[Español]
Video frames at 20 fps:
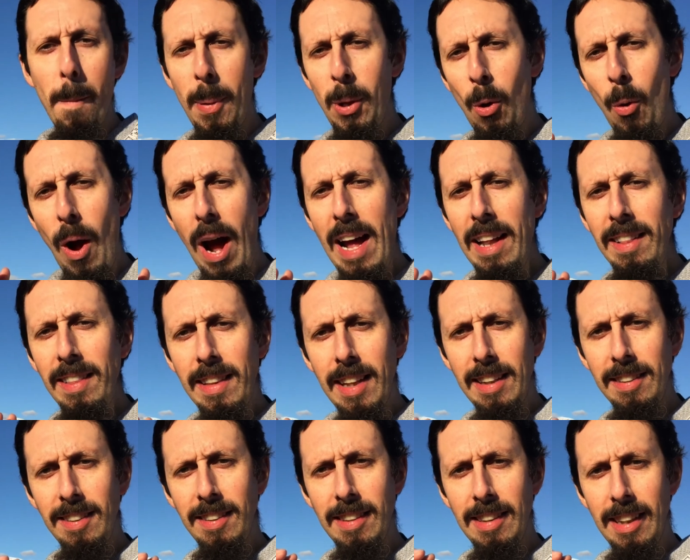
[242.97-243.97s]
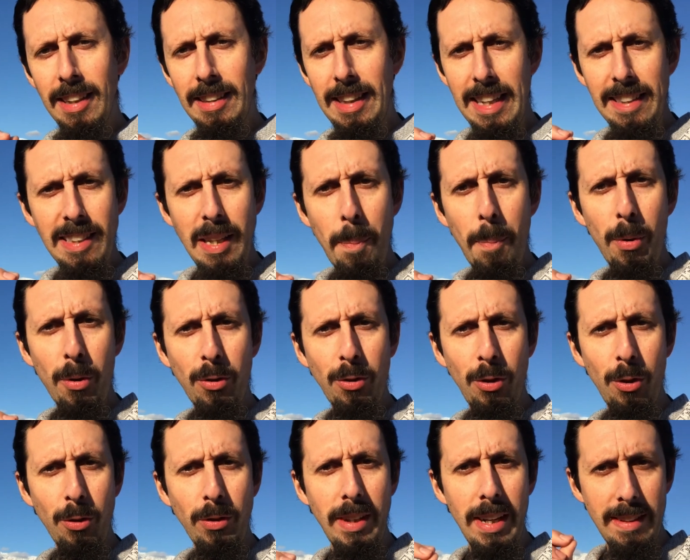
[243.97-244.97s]
Pero antes de esa
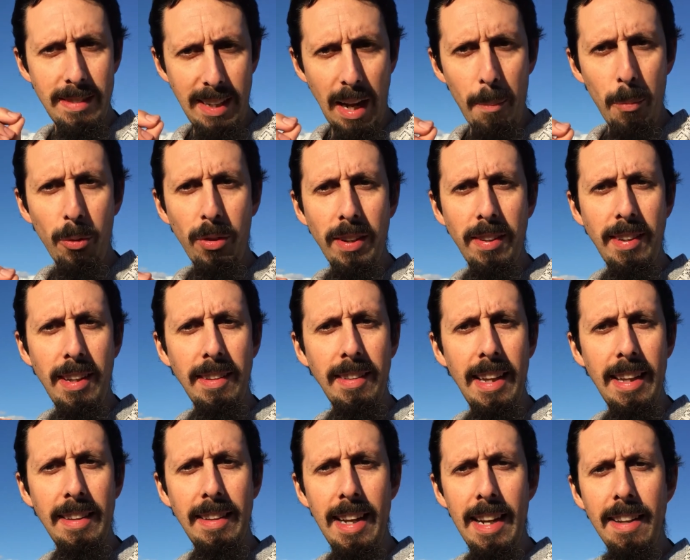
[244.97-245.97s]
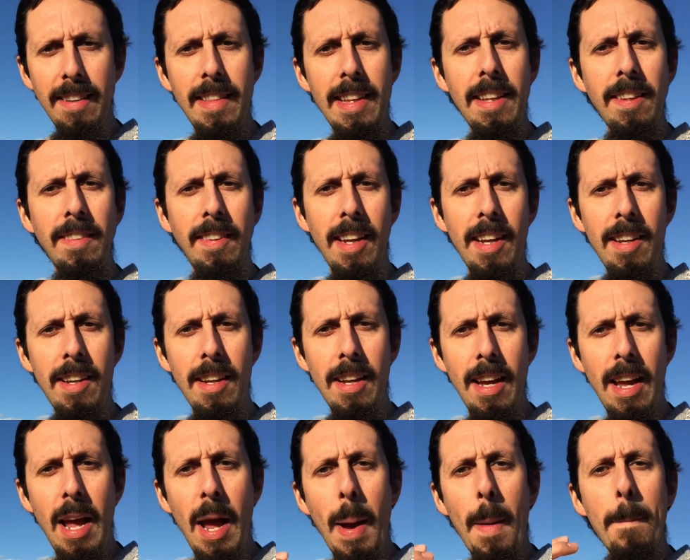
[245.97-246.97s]
porción del Salmo 63 dice,
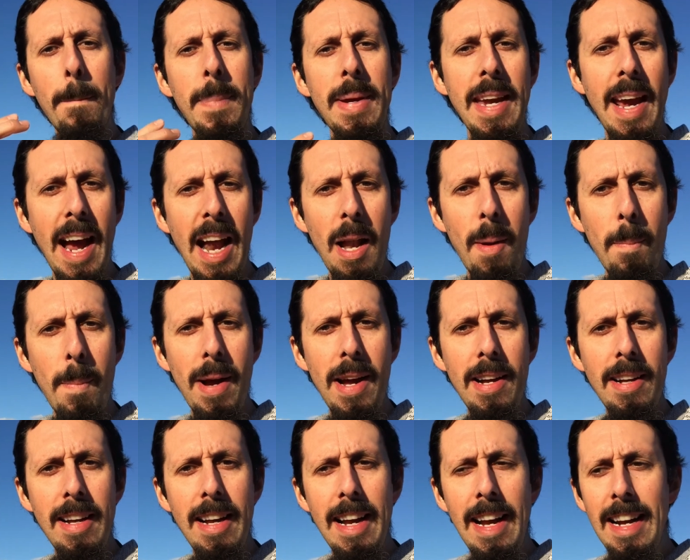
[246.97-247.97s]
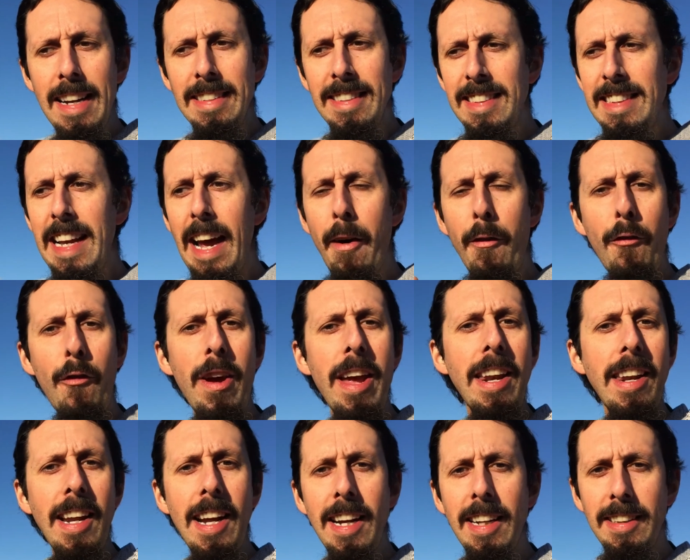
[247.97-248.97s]
mi alma se
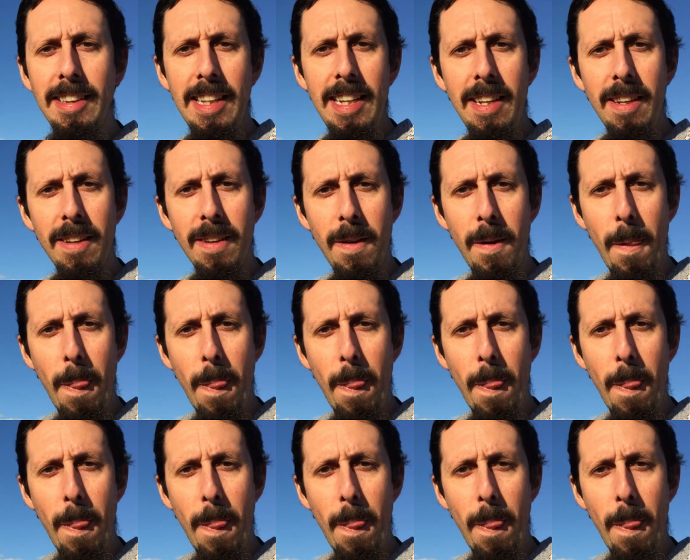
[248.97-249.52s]
aferra a ti,